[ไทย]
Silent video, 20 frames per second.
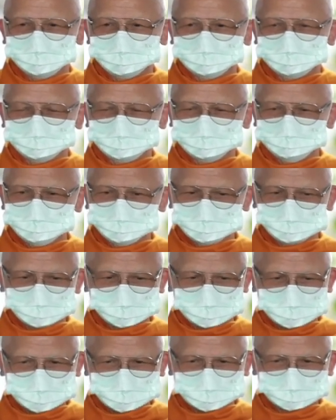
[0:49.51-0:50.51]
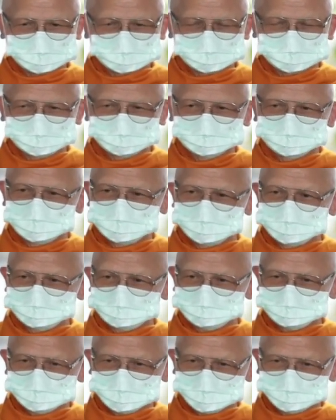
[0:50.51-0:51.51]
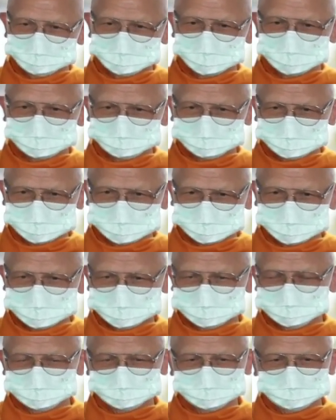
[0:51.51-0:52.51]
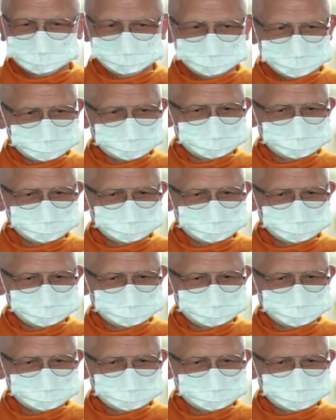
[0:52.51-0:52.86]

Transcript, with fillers: ได้มีโอกาสสร้างบุญบารรมีให้แก่ชีวิต